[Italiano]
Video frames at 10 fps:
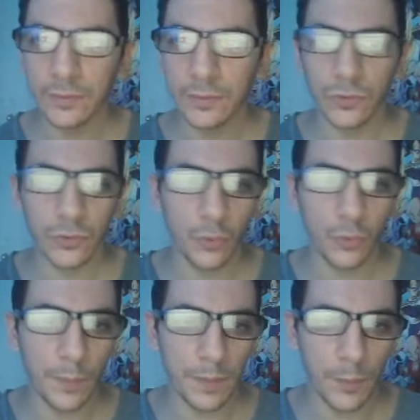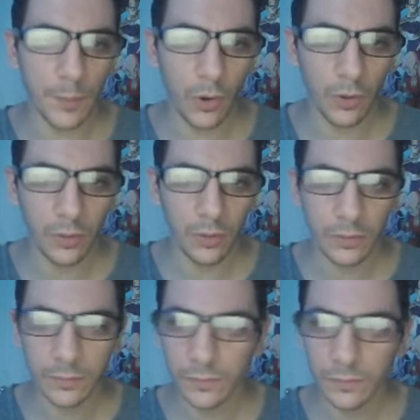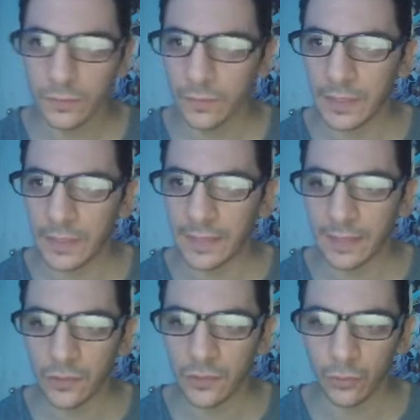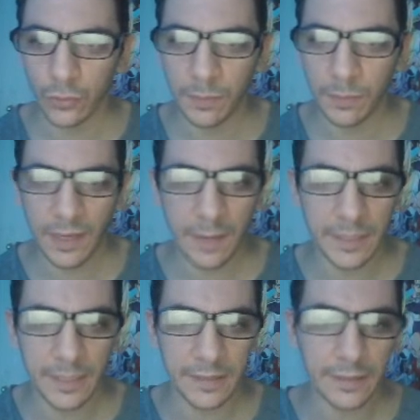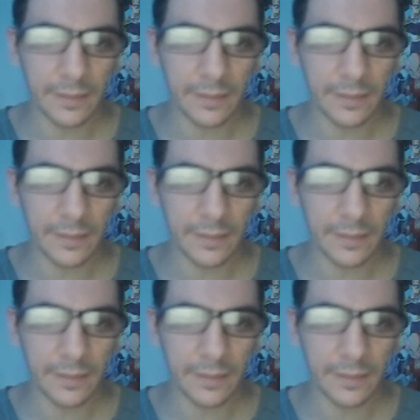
su PayPal, vedete che ho tutti i pagamenti,